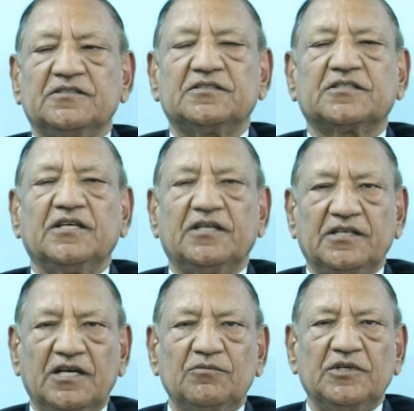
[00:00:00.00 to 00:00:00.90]
जिसके
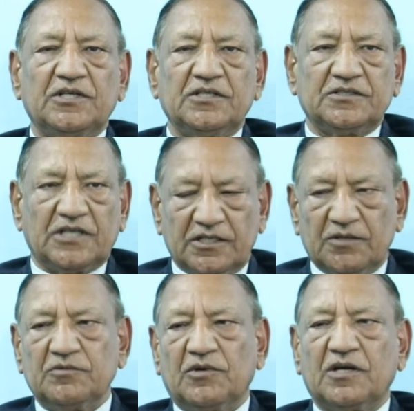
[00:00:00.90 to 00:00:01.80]
एरिया में
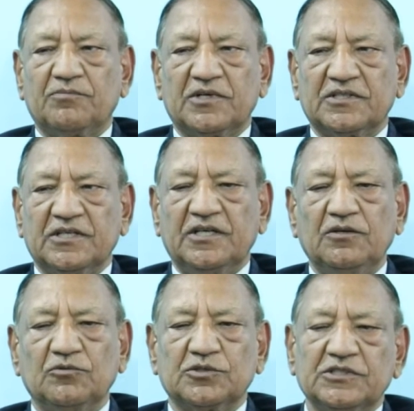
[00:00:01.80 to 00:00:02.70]
ज़्यादा बीमार पड़ते
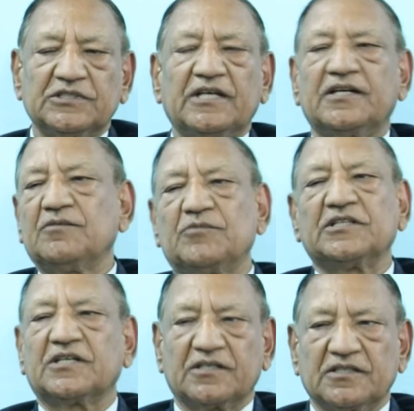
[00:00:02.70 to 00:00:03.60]
हैं उसकी सैलरी
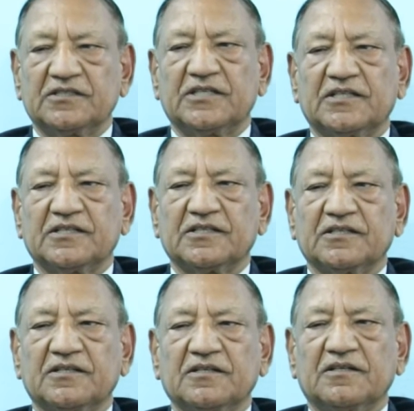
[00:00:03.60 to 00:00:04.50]
बंद कर दी जाती
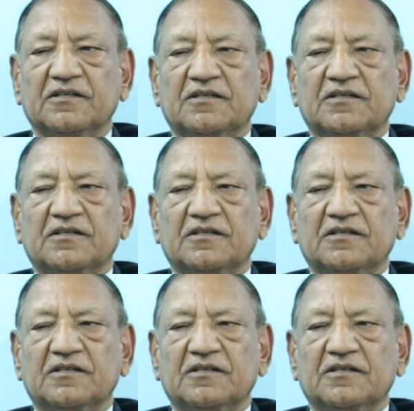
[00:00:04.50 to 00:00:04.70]
है